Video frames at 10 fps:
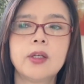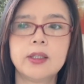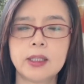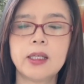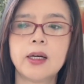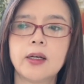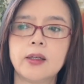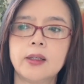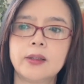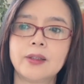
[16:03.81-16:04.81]
那样
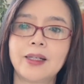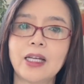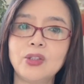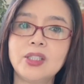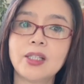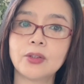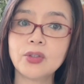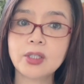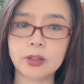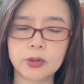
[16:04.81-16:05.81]
还去想去
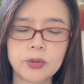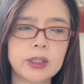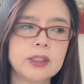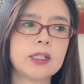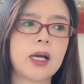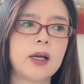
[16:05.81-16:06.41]
拯救人家，